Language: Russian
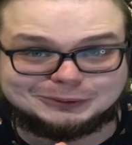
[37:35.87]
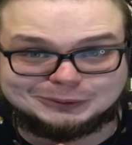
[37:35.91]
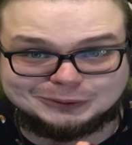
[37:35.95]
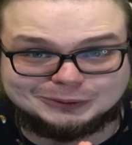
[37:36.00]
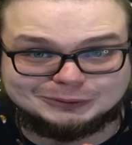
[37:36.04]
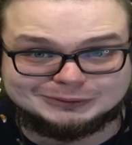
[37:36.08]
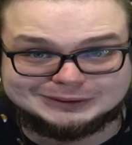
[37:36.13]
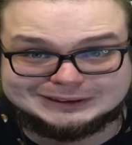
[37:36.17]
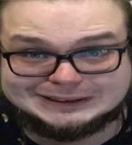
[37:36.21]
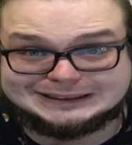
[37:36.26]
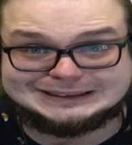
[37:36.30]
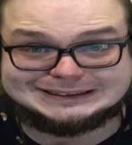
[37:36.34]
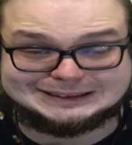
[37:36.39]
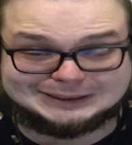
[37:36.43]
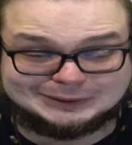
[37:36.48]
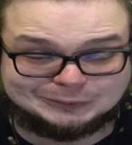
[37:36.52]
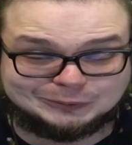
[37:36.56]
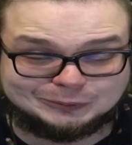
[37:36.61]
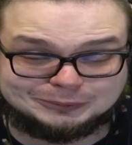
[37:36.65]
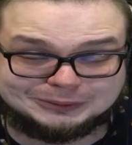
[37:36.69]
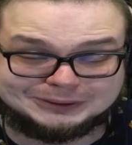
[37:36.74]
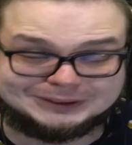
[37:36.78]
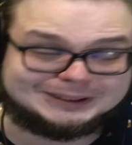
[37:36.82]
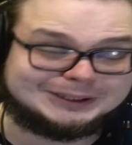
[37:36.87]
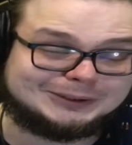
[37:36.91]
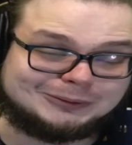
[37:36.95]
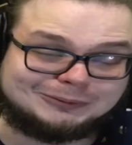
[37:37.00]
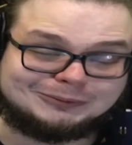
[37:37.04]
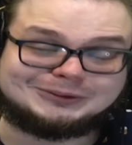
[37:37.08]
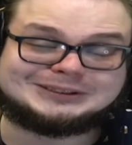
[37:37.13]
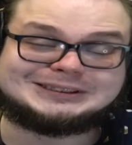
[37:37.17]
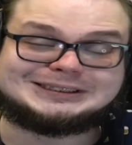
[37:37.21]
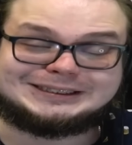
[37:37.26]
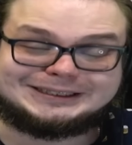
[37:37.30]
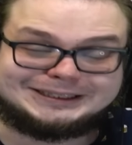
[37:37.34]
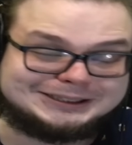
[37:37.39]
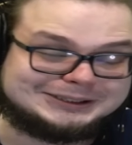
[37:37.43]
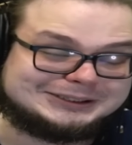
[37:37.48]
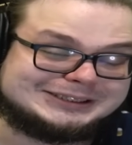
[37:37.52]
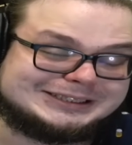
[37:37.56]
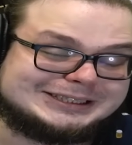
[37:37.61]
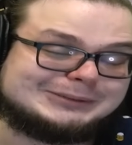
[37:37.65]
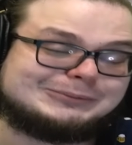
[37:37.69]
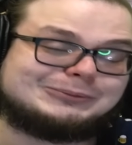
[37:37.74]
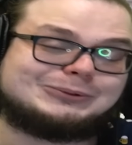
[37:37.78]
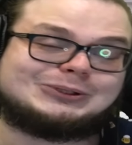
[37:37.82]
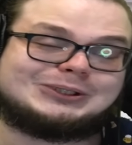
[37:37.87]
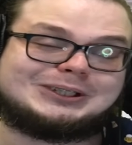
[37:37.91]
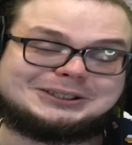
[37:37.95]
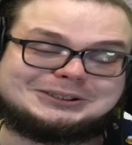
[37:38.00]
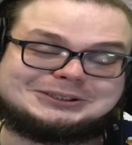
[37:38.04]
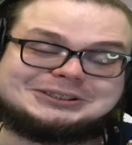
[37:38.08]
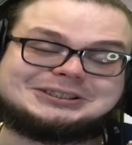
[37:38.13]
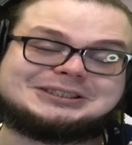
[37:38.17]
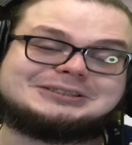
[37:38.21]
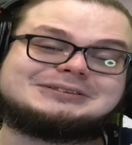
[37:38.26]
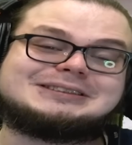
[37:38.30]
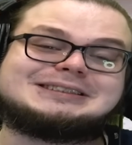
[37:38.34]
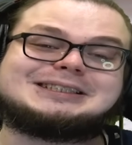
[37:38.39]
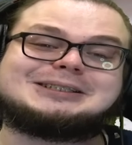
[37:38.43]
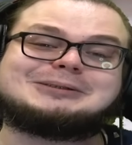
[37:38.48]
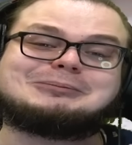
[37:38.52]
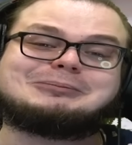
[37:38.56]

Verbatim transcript: новой зарубе. До новых встреч, всем удачи и всем